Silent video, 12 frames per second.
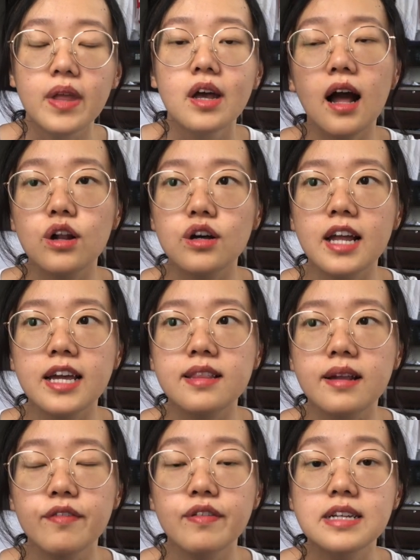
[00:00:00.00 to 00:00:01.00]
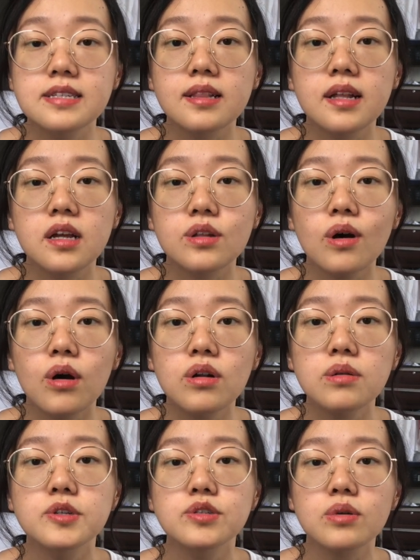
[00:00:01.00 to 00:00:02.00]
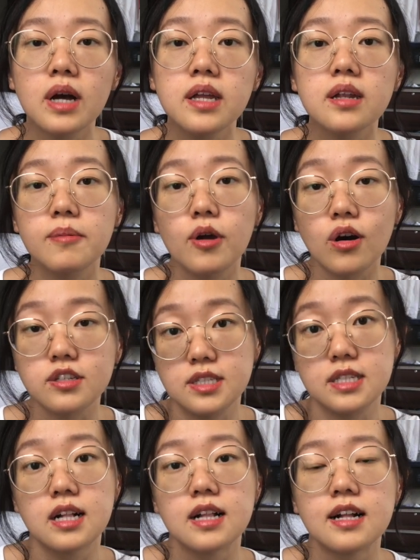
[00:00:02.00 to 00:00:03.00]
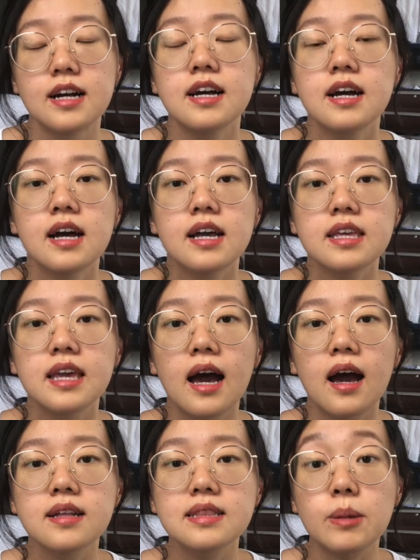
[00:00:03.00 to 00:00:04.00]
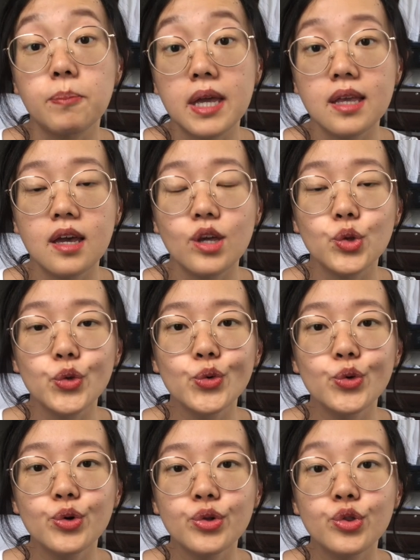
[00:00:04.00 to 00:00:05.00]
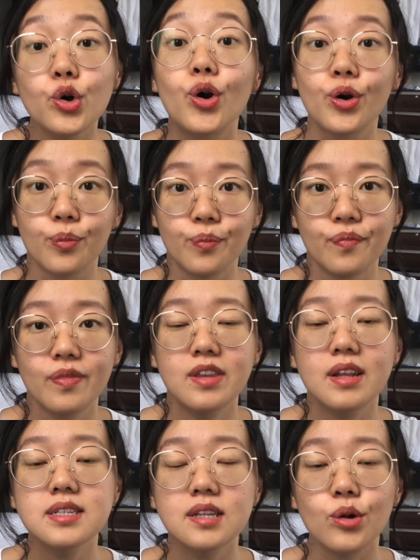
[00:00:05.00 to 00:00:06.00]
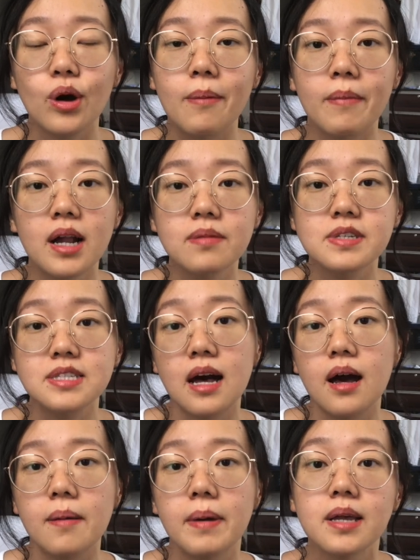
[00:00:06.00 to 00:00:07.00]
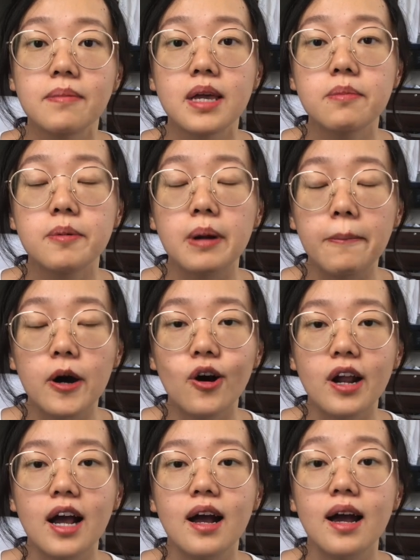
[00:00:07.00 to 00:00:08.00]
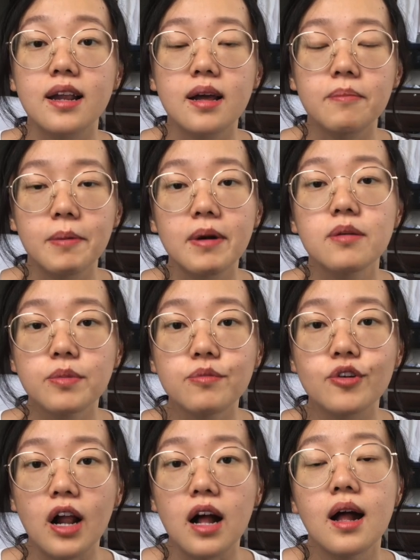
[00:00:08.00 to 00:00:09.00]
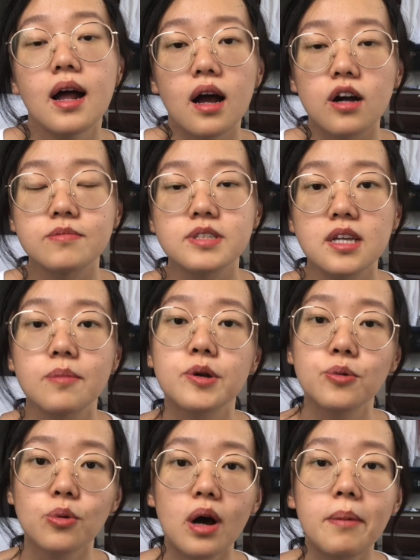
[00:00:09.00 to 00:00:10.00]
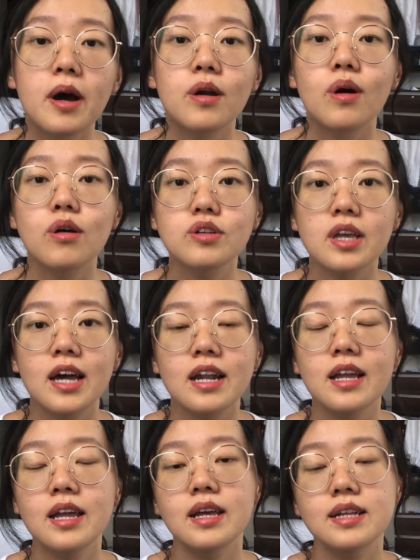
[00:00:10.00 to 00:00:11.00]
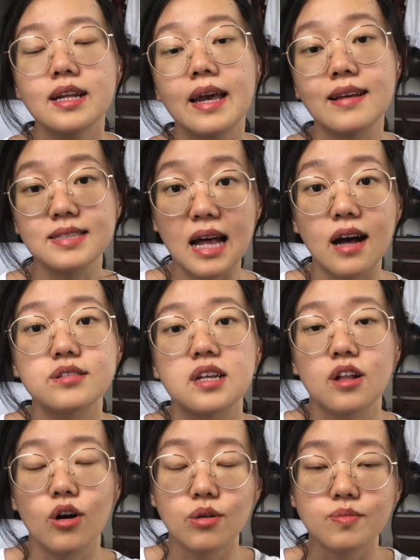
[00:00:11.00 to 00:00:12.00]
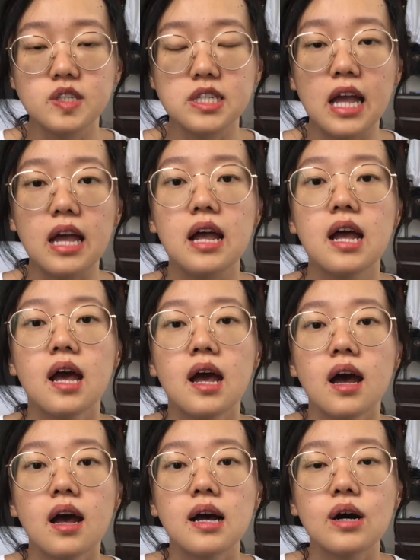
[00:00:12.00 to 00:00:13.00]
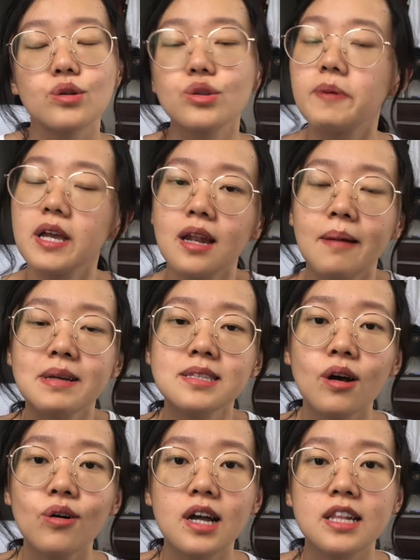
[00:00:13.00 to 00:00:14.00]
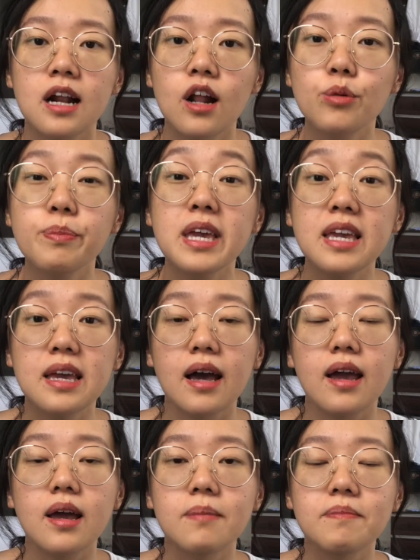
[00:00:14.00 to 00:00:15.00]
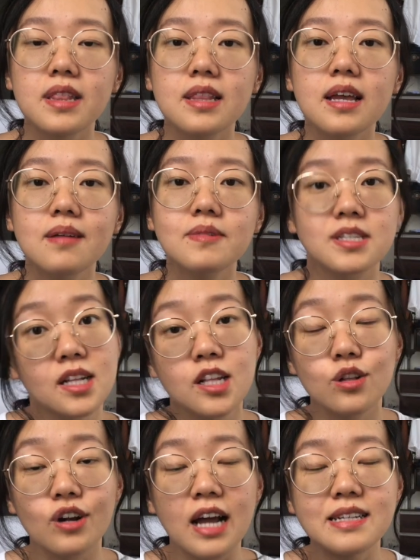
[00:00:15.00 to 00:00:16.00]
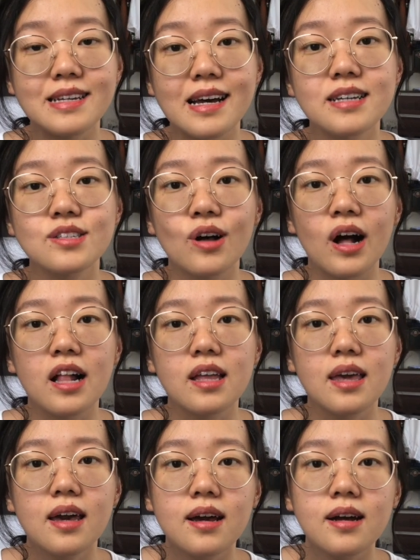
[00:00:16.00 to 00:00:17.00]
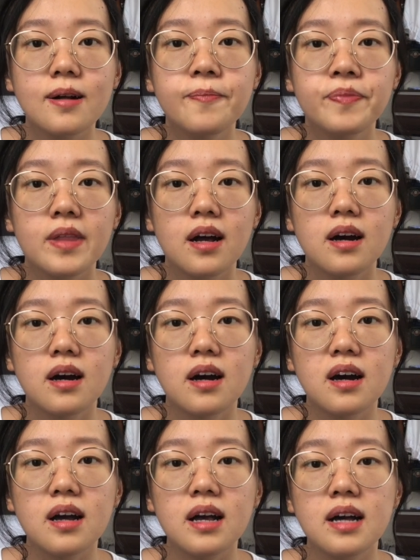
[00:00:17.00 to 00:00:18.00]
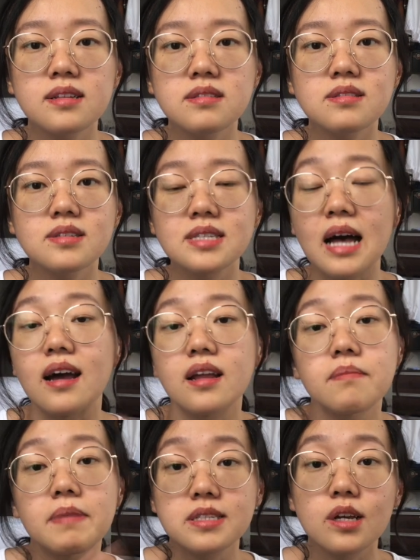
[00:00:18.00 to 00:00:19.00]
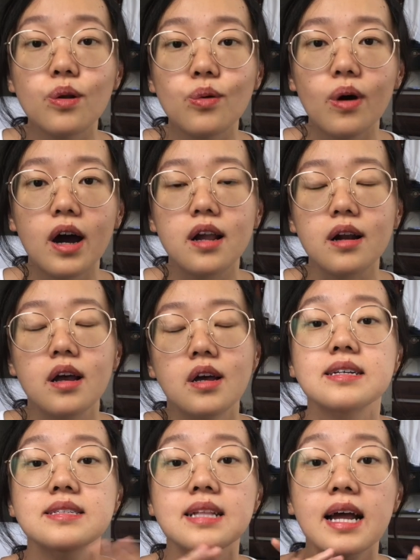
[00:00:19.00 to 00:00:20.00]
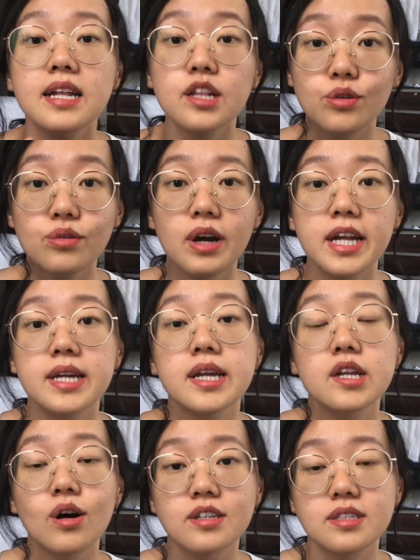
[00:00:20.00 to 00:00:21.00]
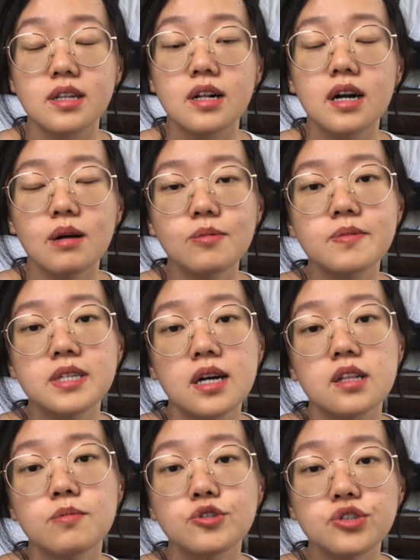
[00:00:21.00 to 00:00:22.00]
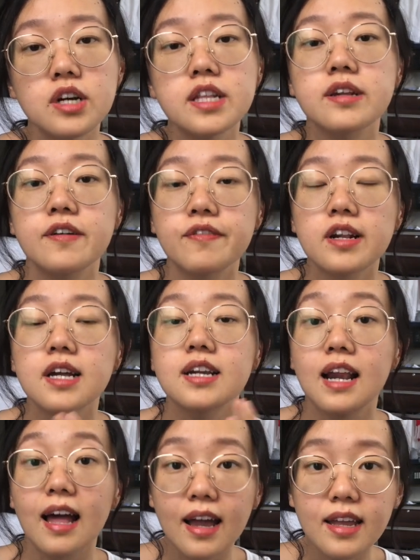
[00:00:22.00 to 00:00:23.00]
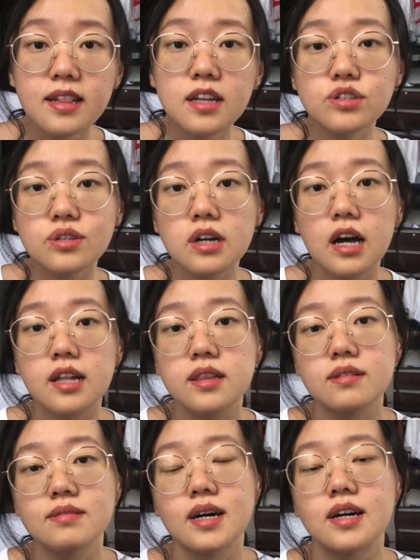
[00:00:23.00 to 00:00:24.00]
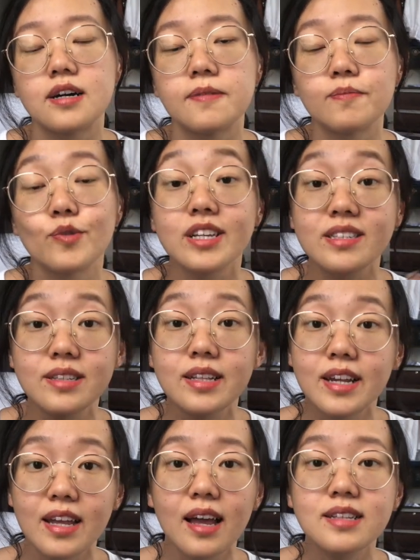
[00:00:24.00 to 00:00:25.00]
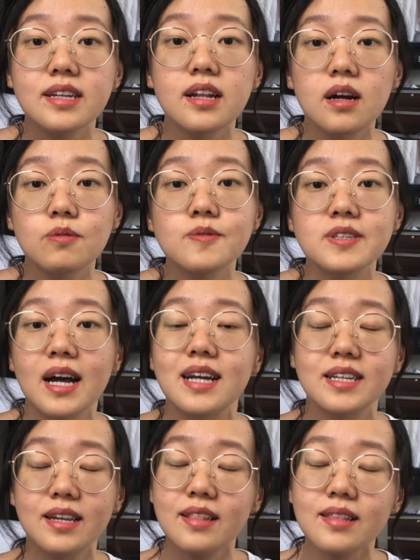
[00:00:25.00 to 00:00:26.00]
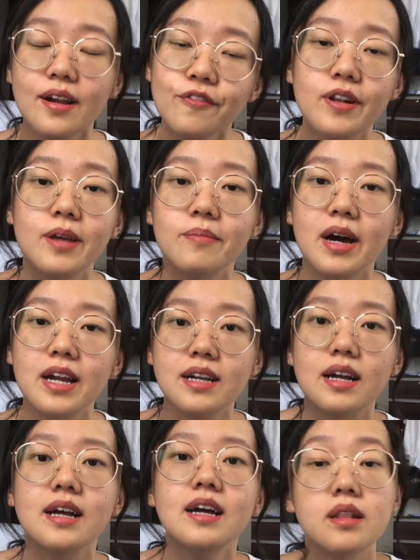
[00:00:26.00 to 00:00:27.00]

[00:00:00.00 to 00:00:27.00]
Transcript: Kalau lagi traveling sendiri itu aku lebih suka nginep di hostel yang tipenya itu dorm. Jadi satu kamar bisa bagi-bagi beberapa orang karena memang lebih murah. Kalau misalnya berdua baru aku nyari guest house atau homestay. Untuk penginapan sih aku nggak terlalu picky ya, yang penting bisa tidur aja soalnya uh, kan seharian pasti keluar. Selain itu, enaknya di hostel, kamu bisa ketemu juga traveler lain yang juga uh, mungkin sendirian, jadi kamu bisa ngajakin traveling bareng.